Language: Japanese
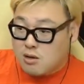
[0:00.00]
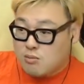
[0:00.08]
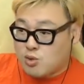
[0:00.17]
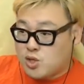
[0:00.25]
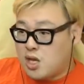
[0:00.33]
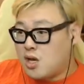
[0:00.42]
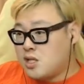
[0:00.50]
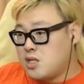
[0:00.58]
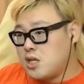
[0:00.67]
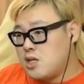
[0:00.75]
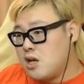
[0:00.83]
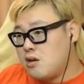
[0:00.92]
もう生活
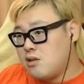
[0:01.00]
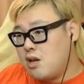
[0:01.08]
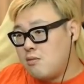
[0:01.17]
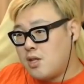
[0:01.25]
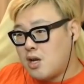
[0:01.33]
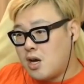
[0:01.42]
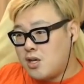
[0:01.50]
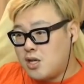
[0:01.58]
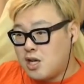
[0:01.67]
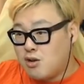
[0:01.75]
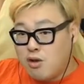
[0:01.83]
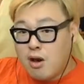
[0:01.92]
できなくなるまで金入
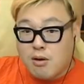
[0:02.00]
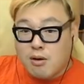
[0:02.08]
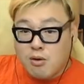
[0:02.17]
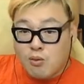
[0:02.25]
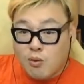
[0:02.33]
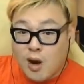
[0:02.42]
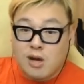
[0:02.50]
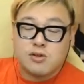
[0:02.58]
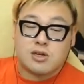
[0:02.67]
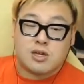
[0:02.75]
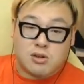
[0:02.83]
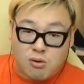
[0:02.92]
れちゃうのは
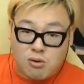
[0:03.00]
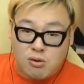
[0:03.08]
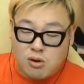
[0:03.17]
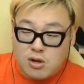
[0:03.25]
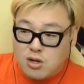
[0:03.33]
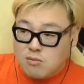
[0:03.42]
悪いけど、